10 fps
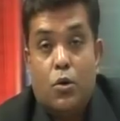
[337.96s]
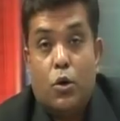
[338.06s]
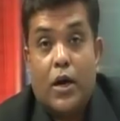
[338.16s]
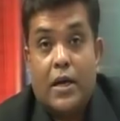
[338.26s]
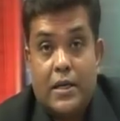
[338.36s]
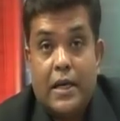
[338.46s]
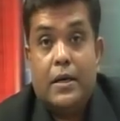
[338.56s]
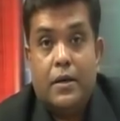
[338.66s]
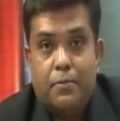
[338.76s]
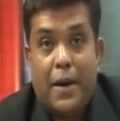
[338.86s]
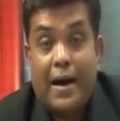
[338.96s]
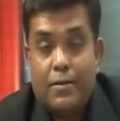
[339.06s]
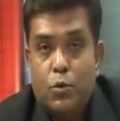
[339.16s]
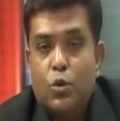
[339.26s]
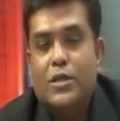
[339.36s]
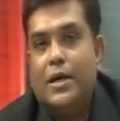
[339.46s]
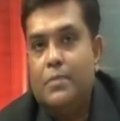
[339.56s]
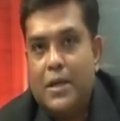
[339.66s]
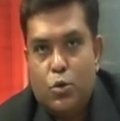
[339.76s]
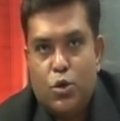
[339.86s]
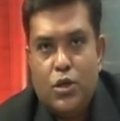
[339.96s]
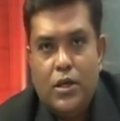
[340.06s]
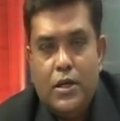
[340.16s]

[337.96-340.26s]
করার ঠিক প্রাক মুহূর্তে আমরা রয়েছি